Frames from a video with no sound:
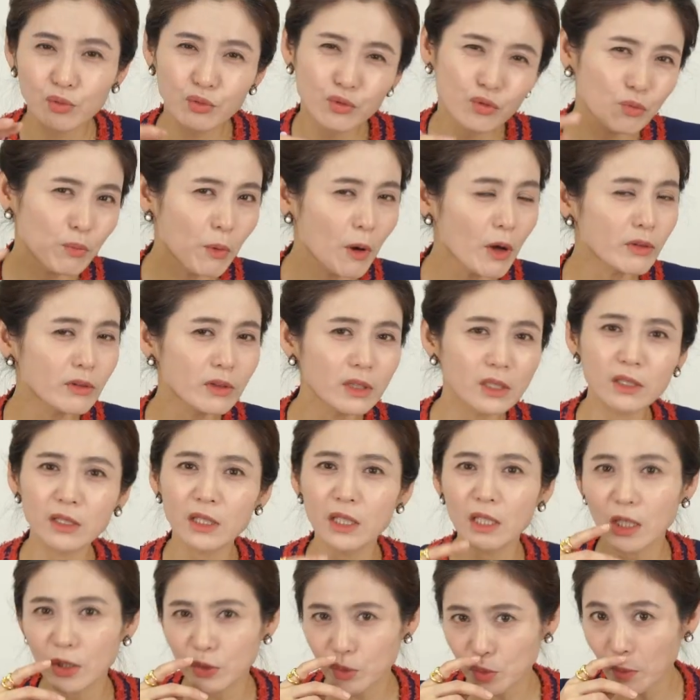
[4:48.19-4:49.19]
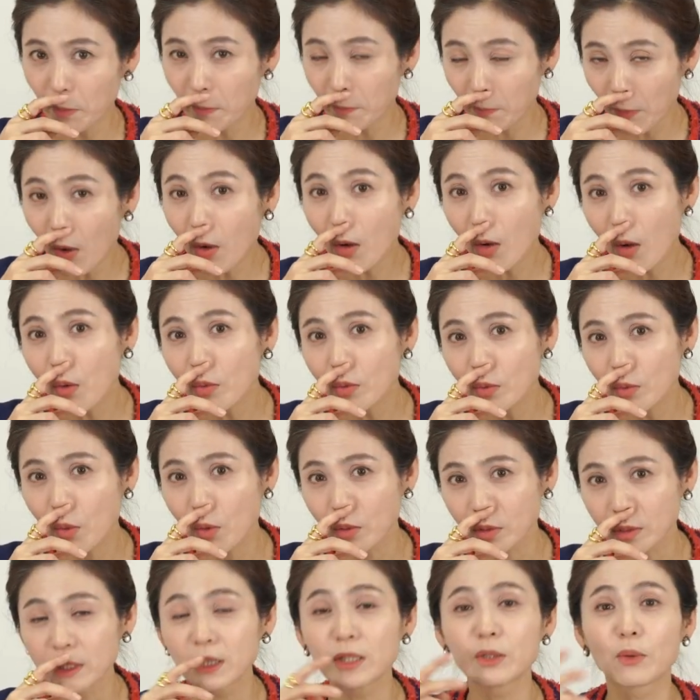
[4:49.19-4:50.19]
두 번 듣기가 좀 뻐거운
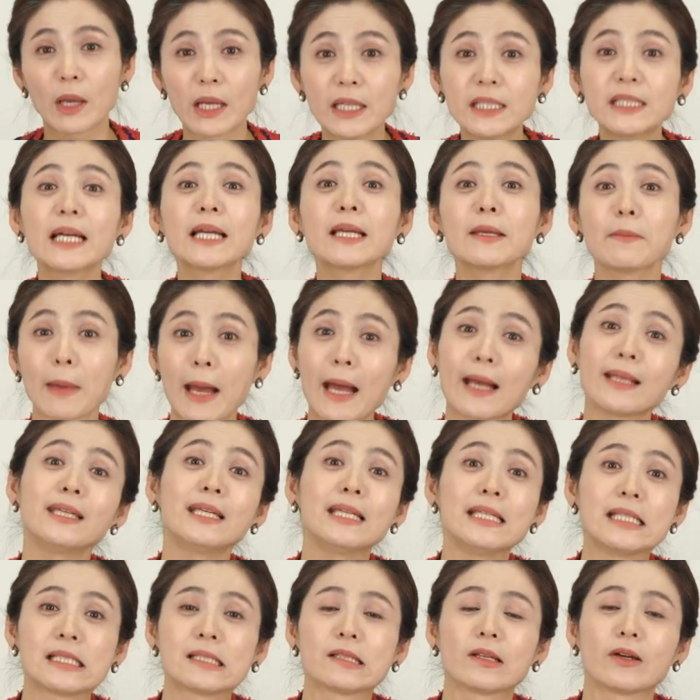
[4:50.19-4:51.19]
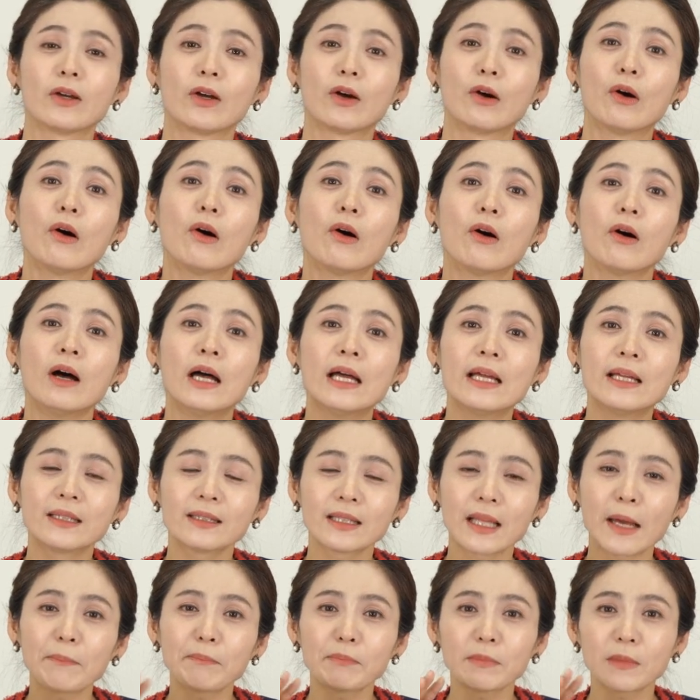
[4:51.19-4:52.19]
곡들이 굉장히 많이 있어요.
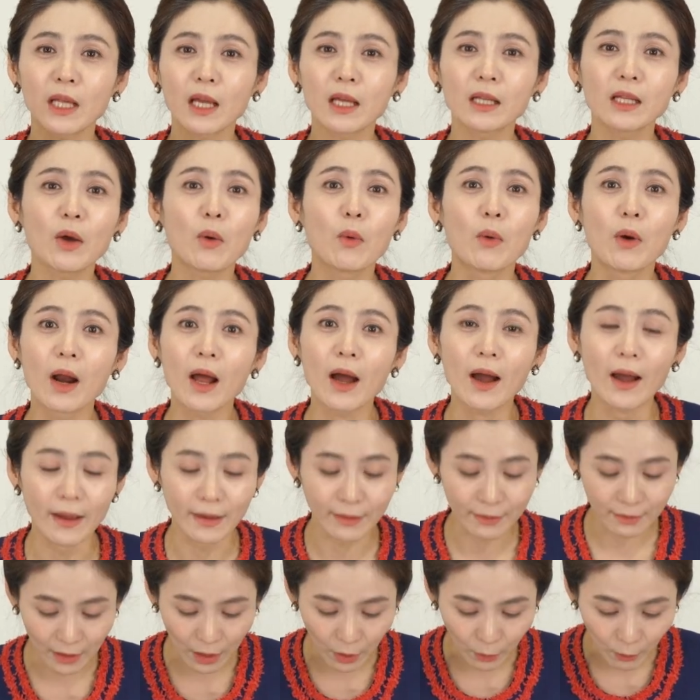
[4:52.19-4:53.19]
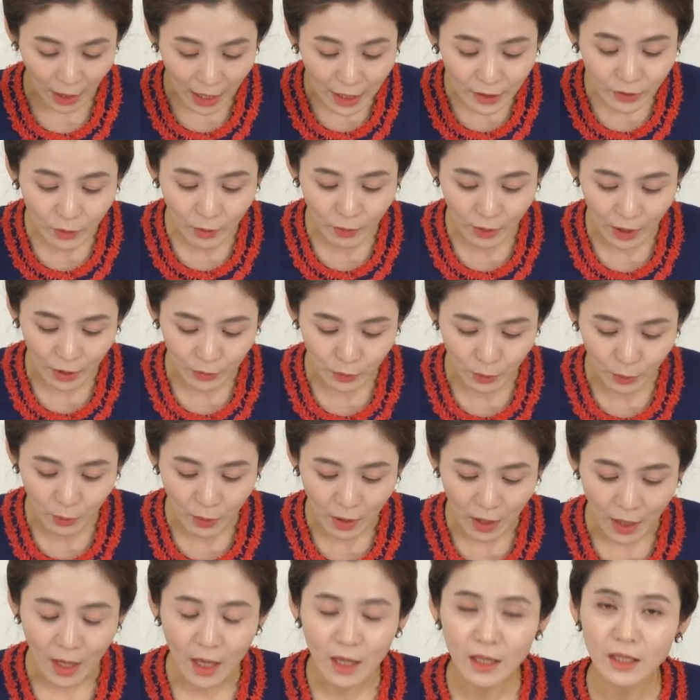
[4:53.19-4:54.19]
탑10에 올라가 있다고 하더라도
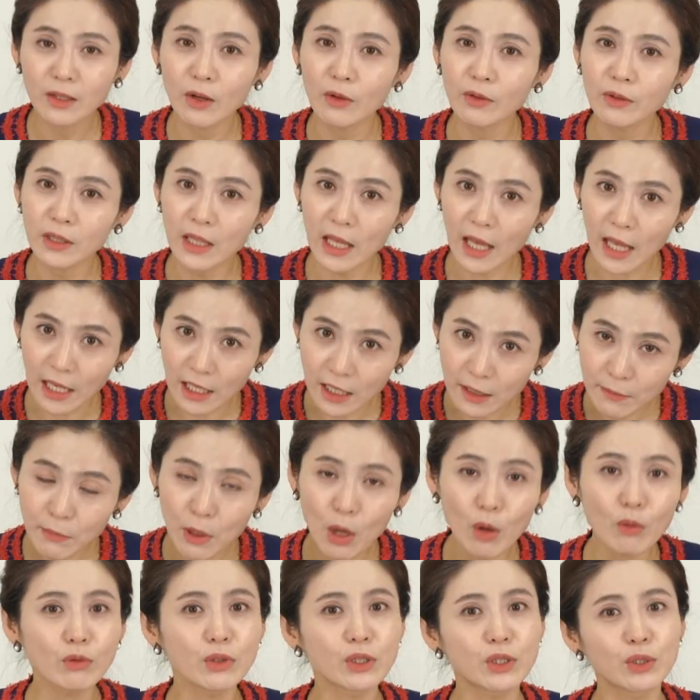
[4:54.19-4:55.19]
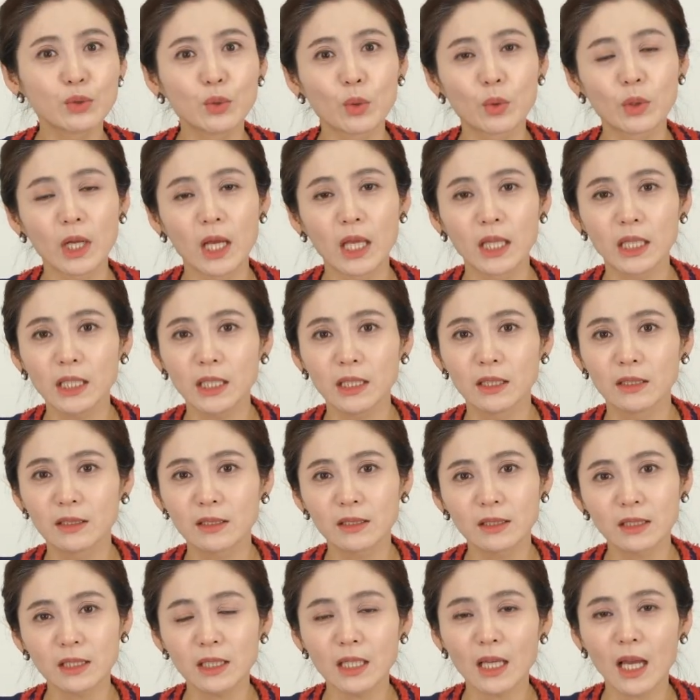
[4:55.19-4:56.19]
그런데 임영웅 씨 노래는
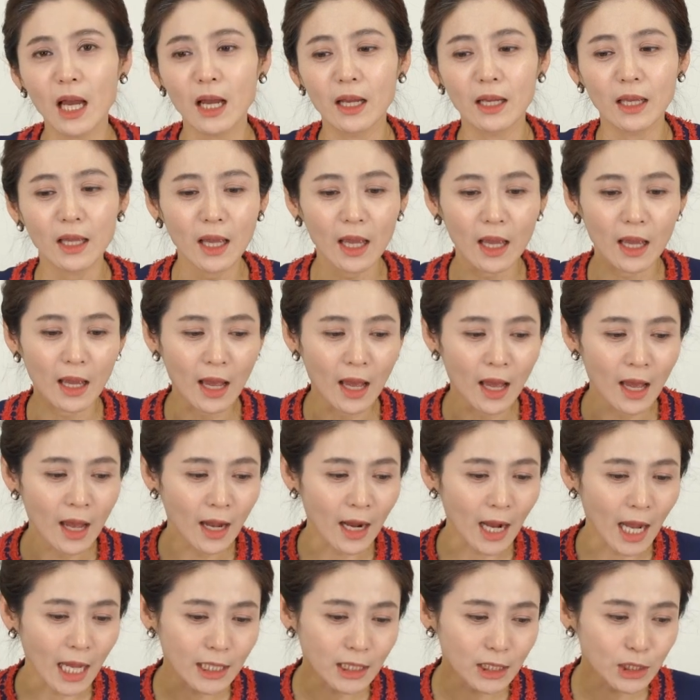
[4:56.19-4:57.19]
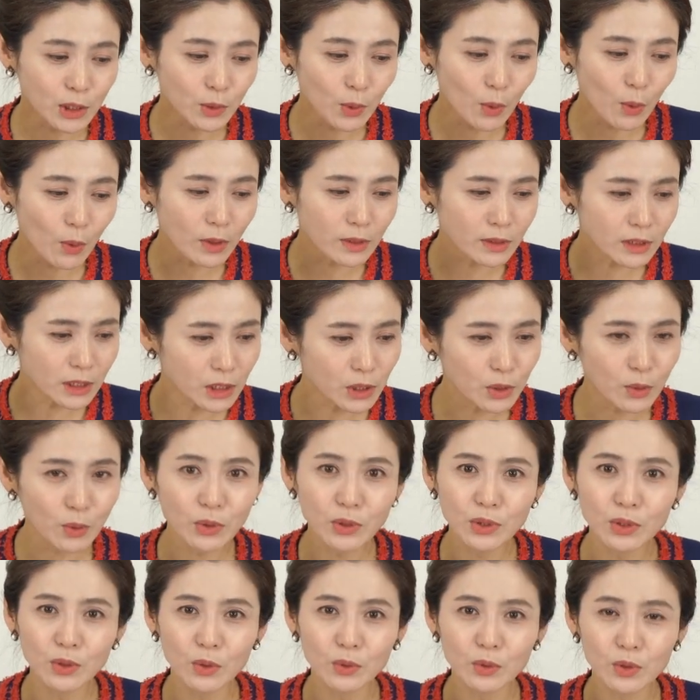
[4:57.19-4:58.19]
특이한 게 같은 곡을 듣고
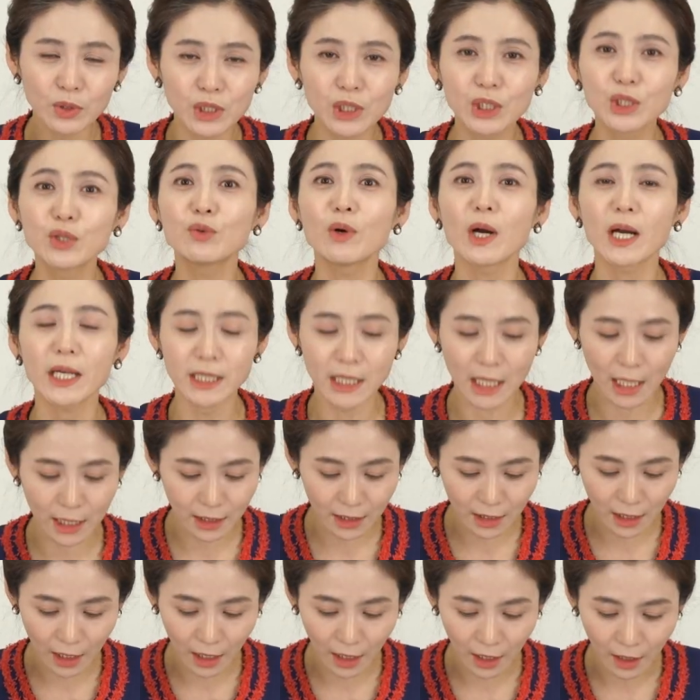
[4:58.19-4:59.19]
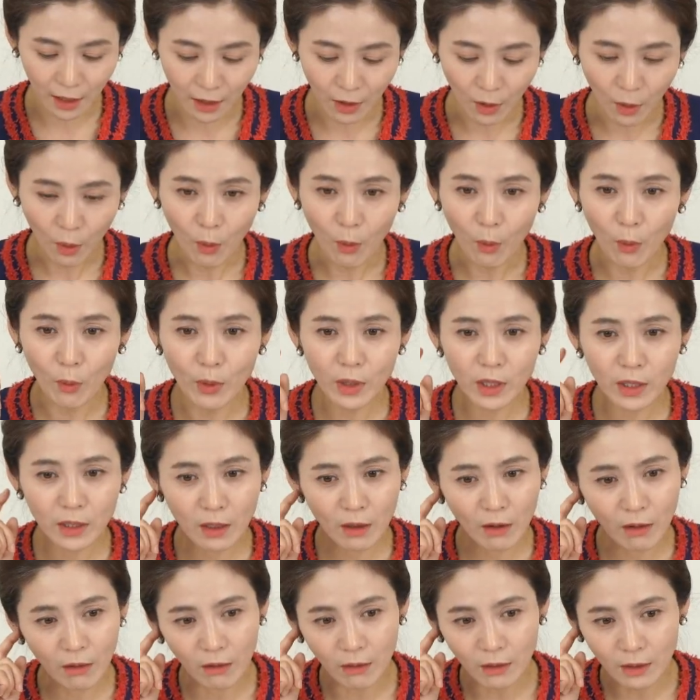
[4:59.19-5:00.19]
들어도 지루하지 않다.
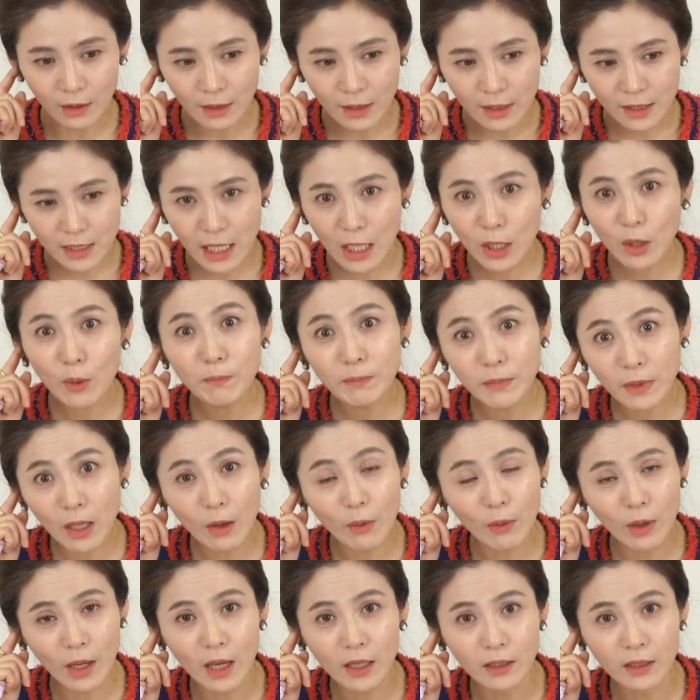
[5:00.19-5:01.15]
오히려 새롭다고